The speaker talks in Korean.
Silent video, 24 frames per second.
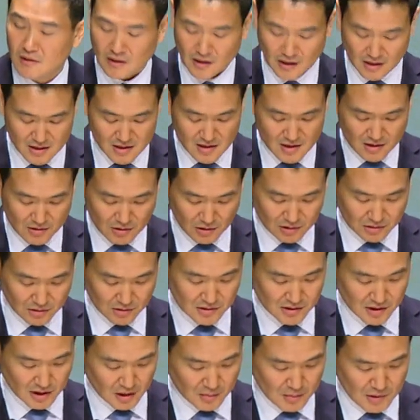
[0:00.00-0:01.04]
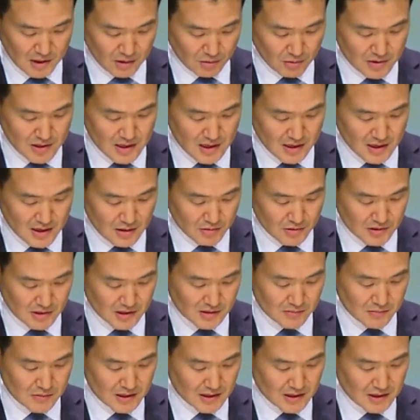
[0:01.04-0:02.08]
엘리야가 어떤 사람이라고 이야기하고
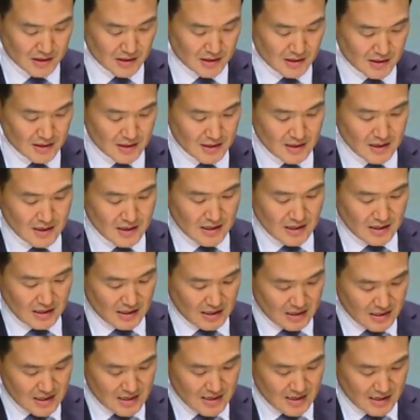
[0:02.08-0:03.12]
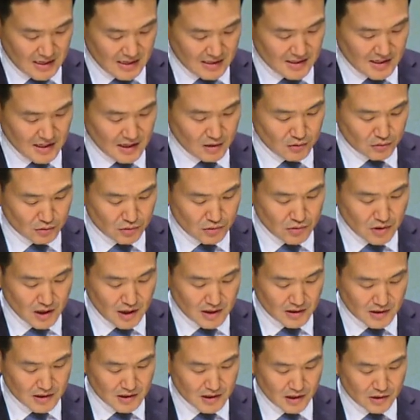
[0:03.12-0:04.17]
있습니까? 길르앗에
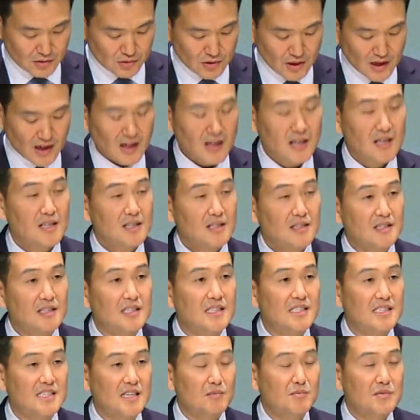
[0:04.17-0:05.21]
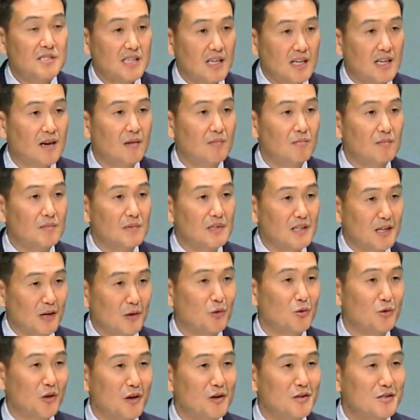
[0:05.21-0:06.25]
우거하는 자 중에 디셉
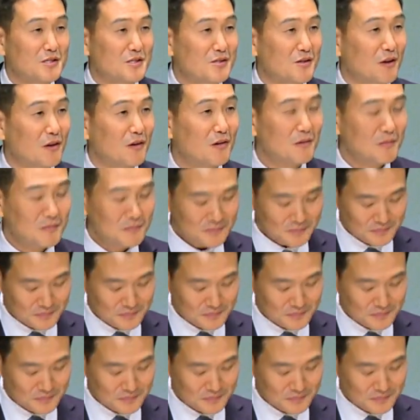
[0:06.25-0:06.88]
사람이라고 되어 있어요.